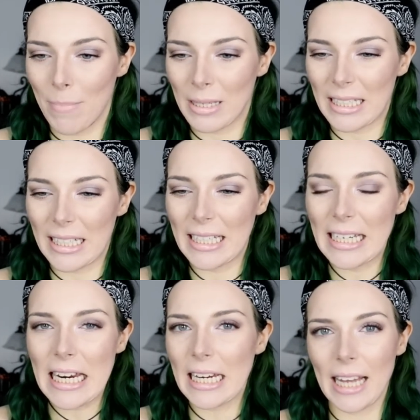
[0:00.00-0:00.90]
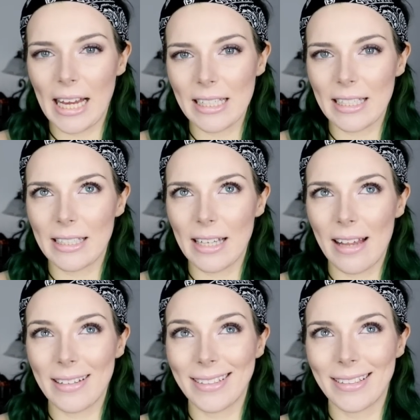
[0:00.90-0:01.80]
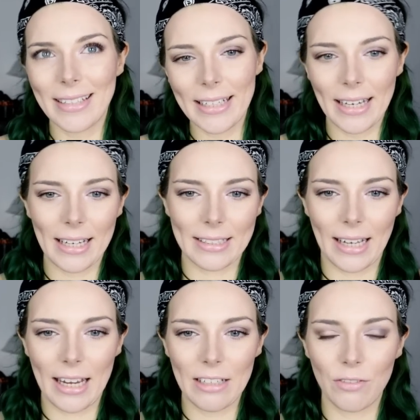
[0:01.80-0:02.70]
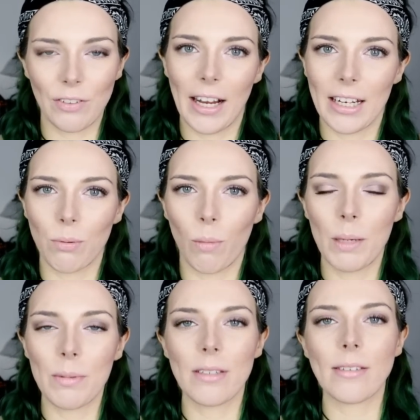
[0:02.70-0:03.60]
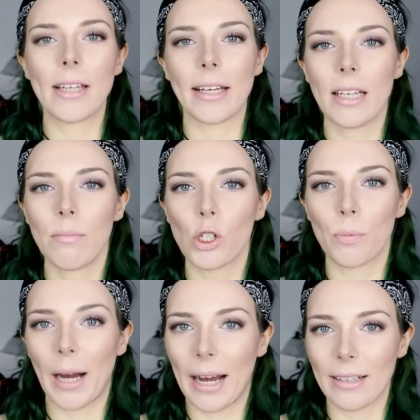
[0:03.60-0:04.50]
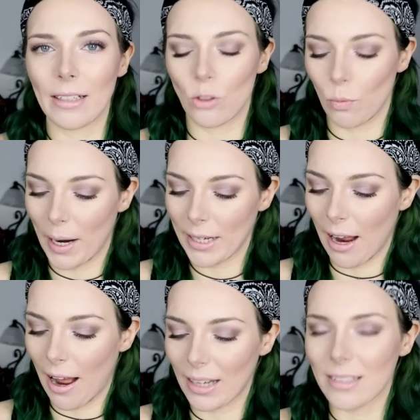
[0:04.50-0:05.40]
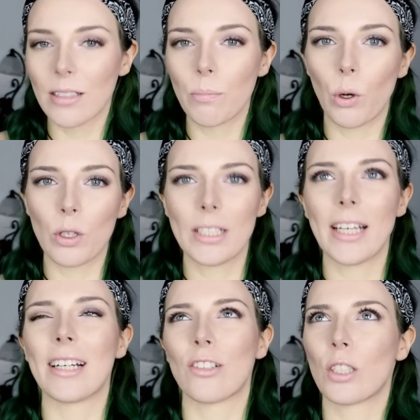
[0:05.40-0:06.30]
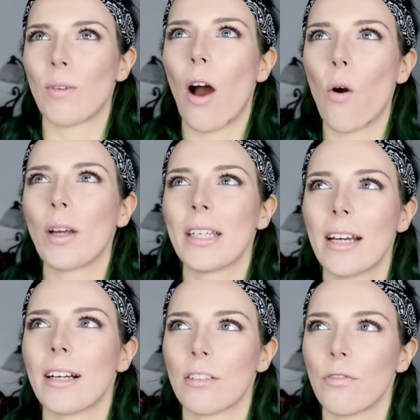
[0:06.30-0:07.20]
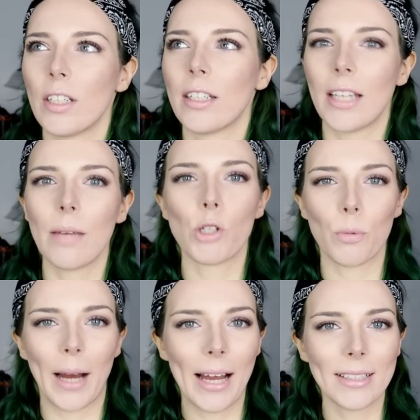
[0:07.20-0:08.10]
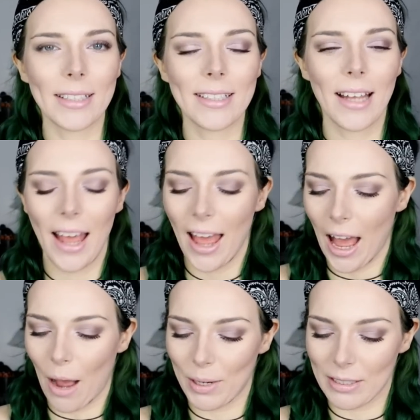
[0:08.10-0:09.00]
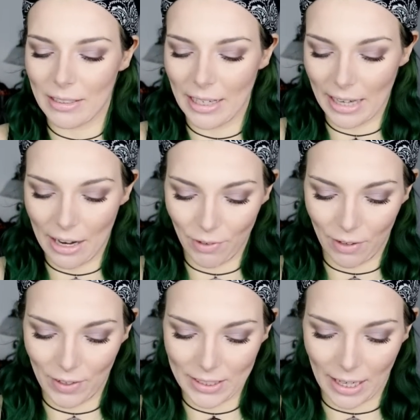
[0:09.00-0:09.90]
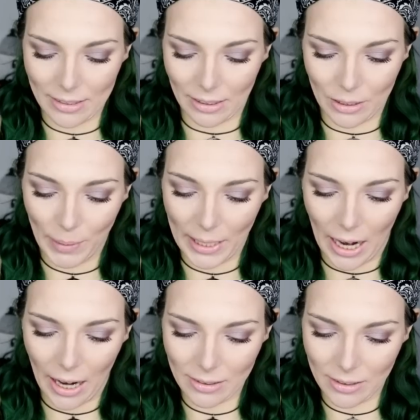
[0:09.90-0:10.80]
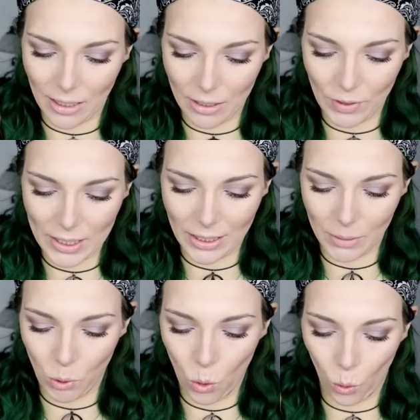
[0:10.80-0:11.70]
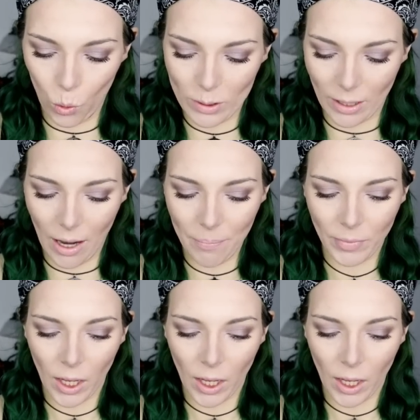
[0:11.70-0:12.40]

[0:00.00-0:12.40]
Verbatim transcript: sich nie ganz sicher sein, weil das Problem ist, die sind ja chemisch behandelt. So meine Haare sind blondiert, also zwar auch irgendwie chemisch behandelt, aber das ist halt einfach was anderes. Meine Haare sind halt wesentlich poröser